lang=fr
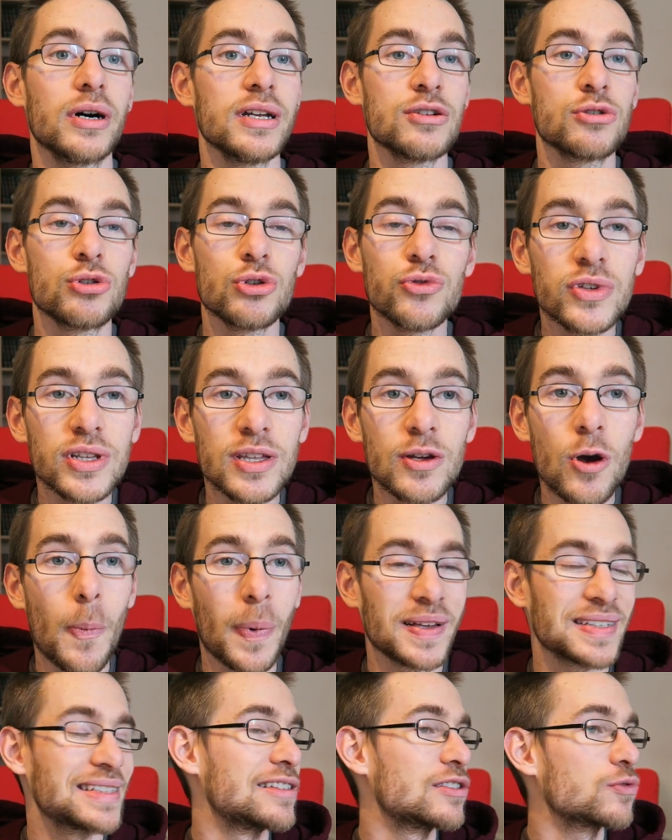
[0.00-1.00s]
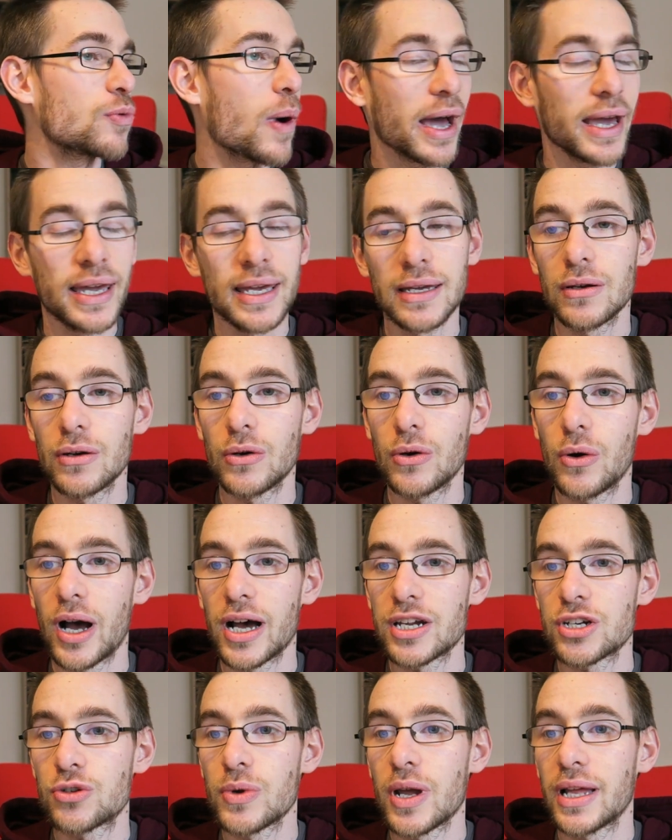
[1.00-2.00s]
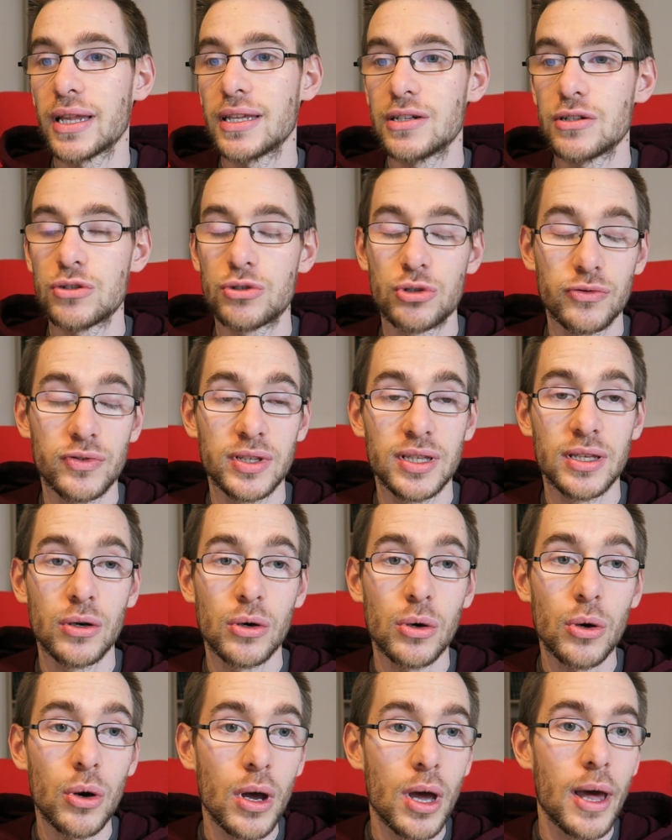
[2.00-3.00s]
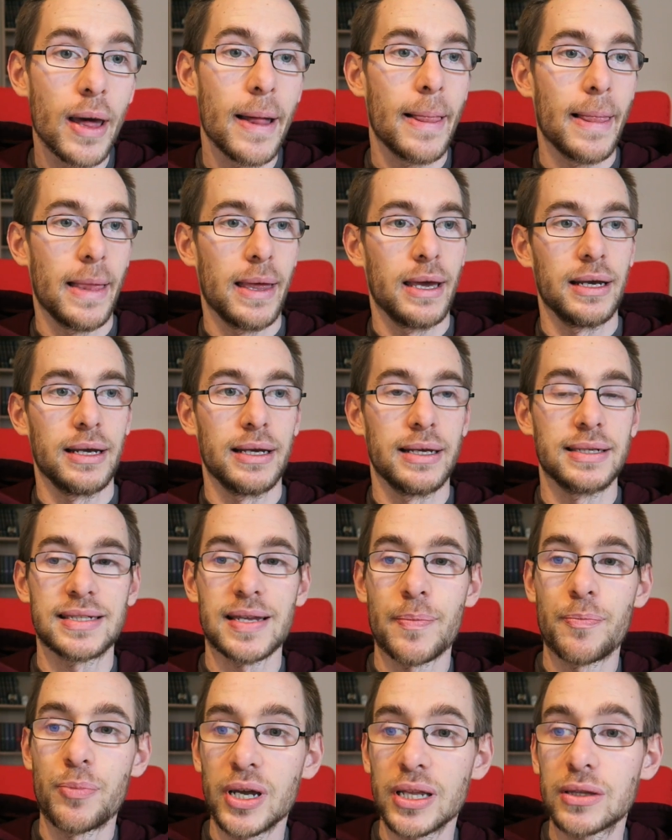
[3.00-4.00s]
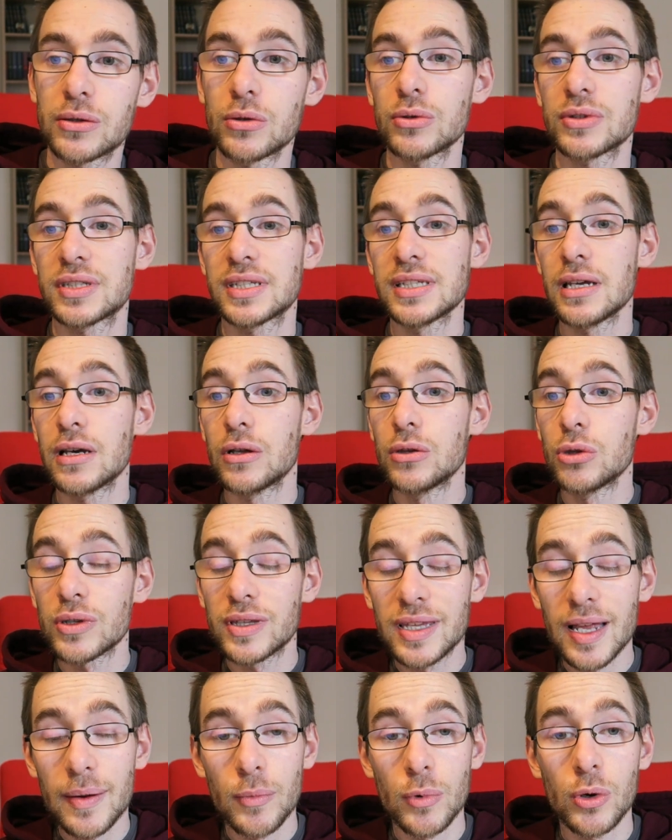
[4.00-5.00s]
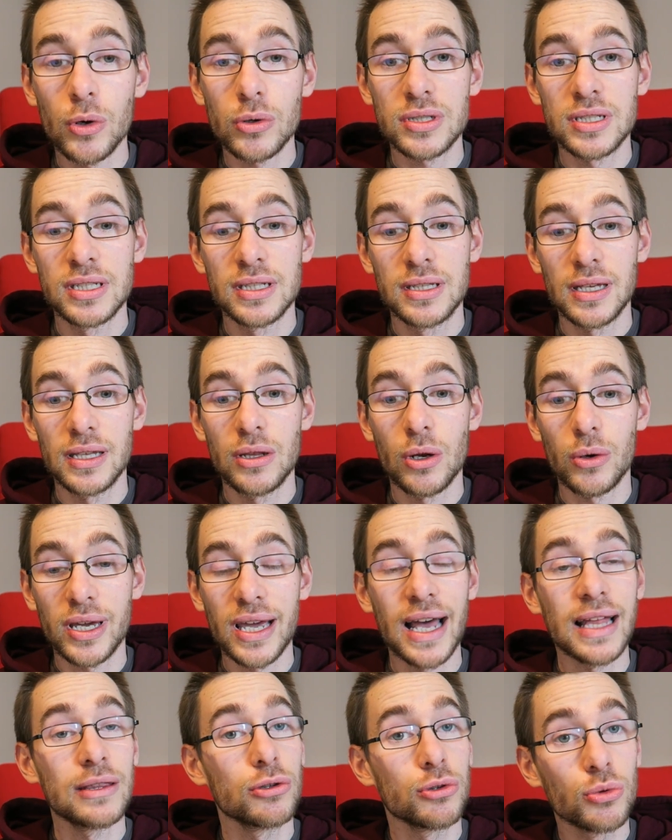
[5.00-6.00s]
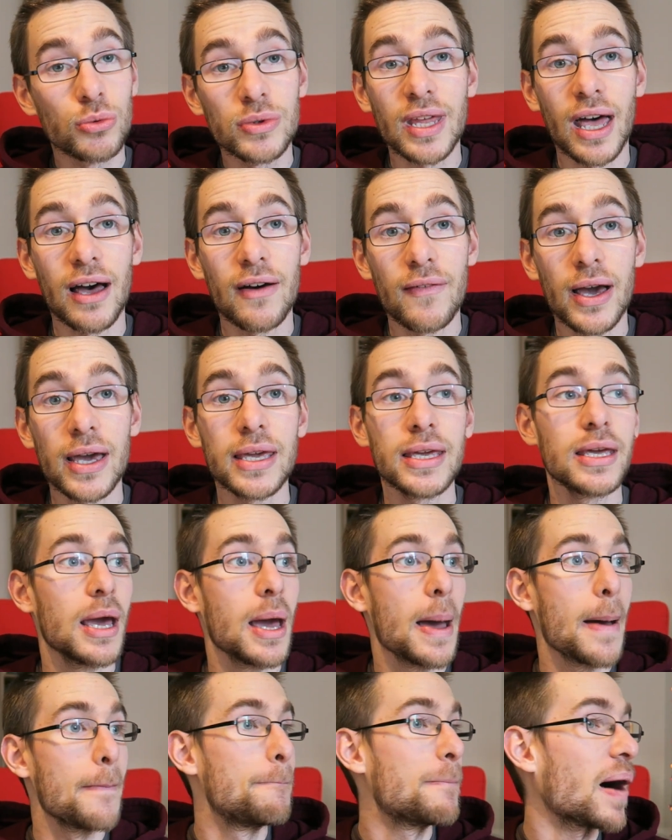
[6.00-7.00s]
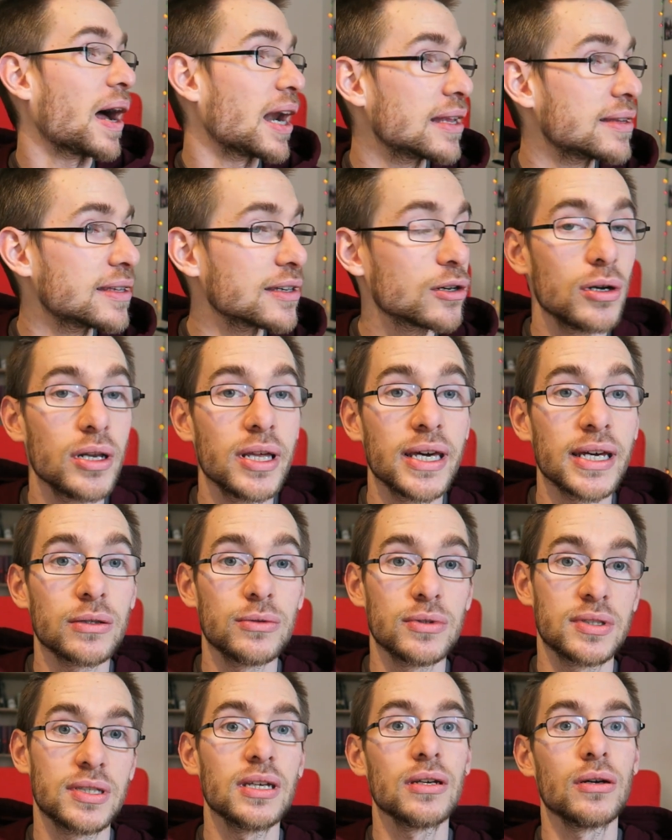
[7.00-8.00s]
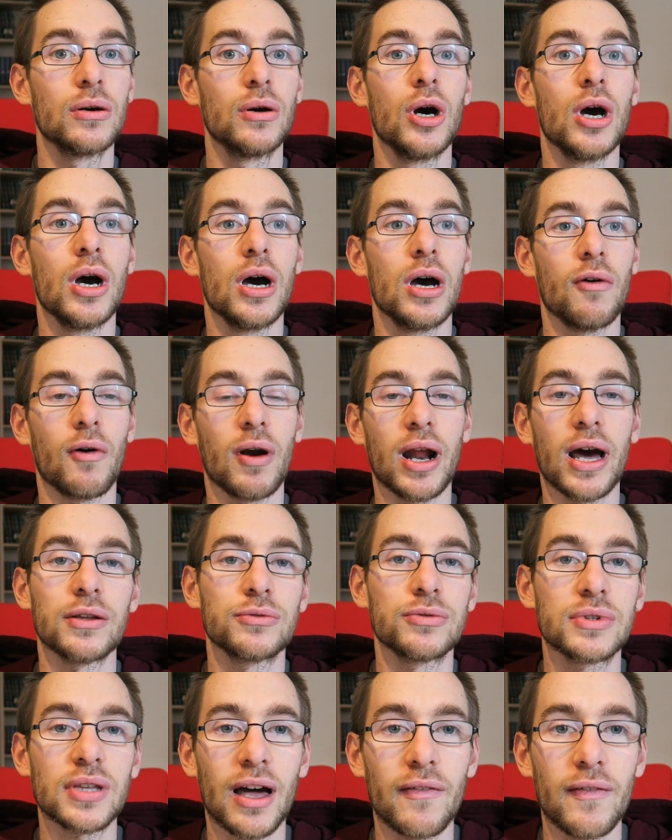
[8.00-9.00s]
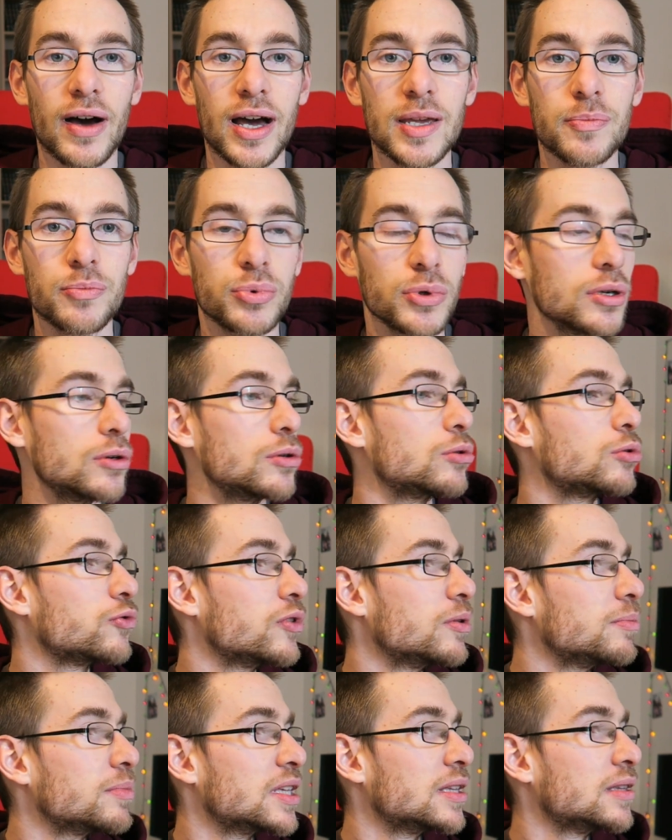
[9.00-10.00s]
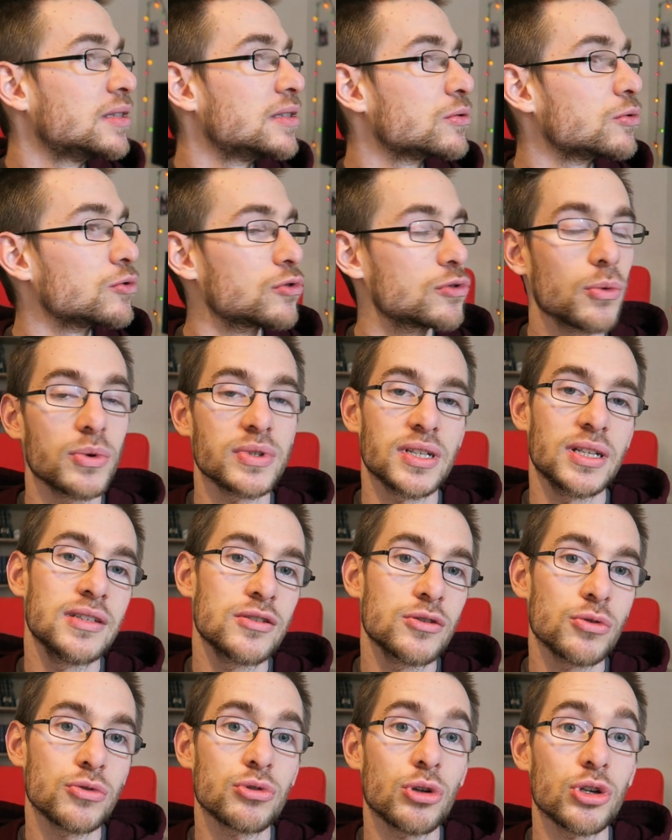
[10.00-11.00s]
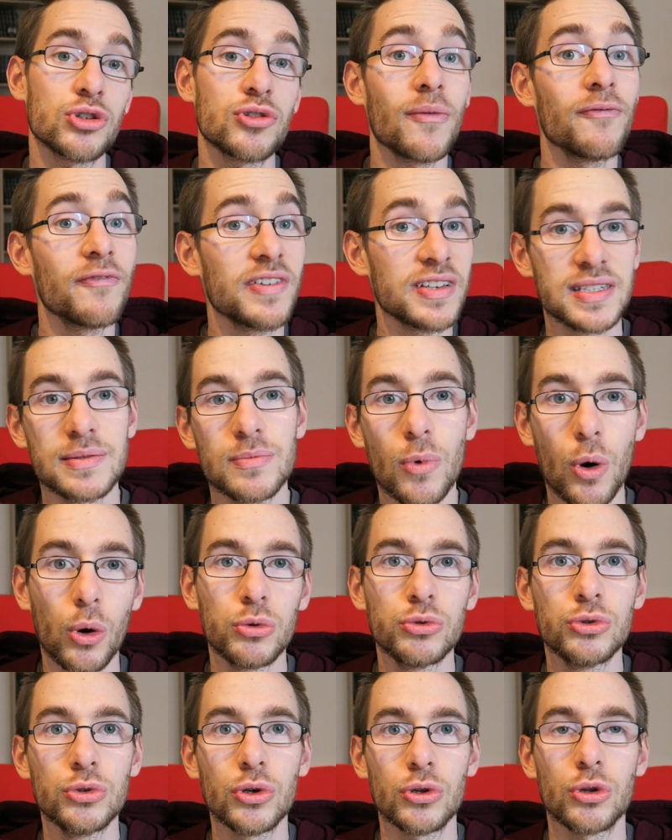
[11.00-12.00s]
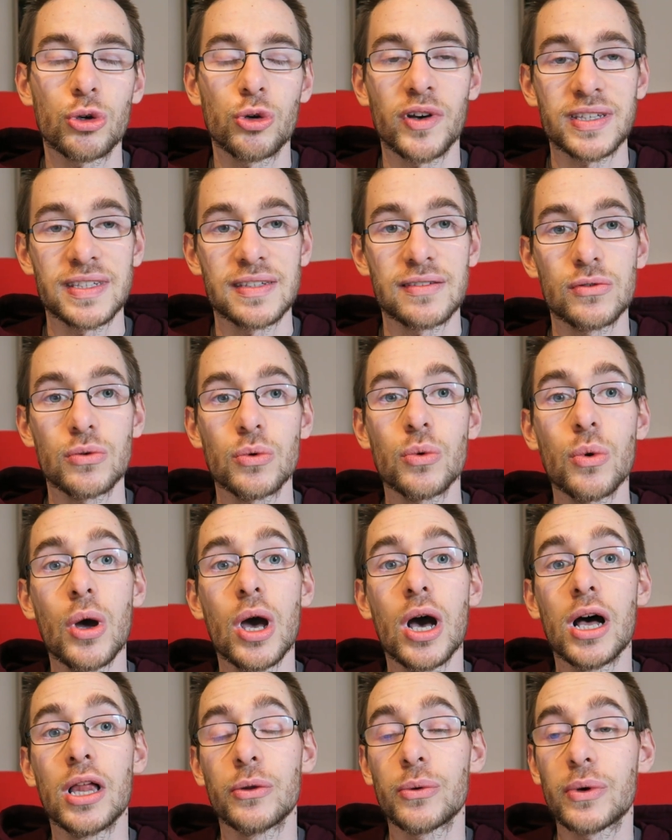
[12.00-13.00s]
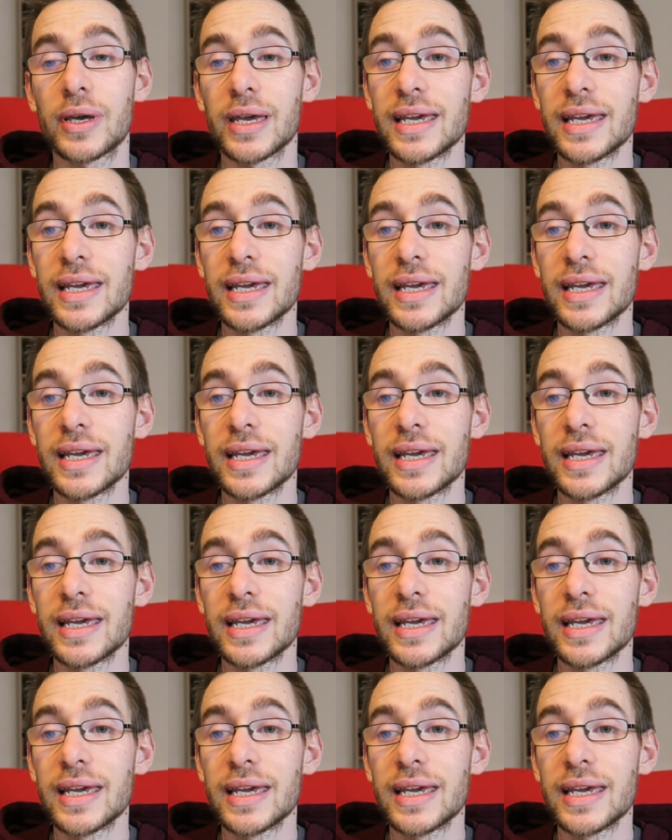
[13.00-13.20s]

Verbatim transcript: des jeux vidéo, passer tes soirées à jouer à des jeux vidéo. Ça peut être aussi, notamment si tu es dans le cadre de ton travail, Parle à tes collègues, tu sais, euh, voilà, tu travailles, puis euh, tu fais une petite discussion, cette discussion se transforme facilement en une heure de conversation. Donc